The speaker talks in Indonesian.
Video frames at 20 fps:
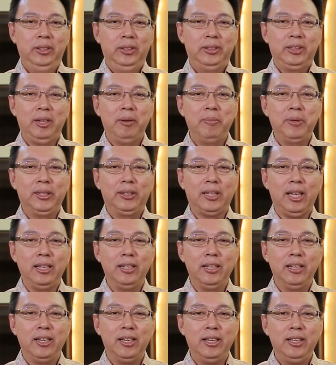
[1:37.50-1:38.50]
Saya
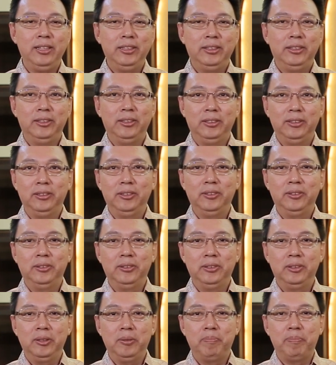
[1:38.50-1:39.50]
bertanya
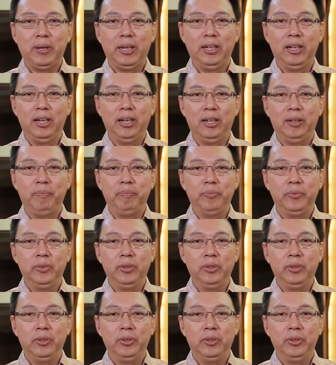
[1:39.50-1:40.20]
pada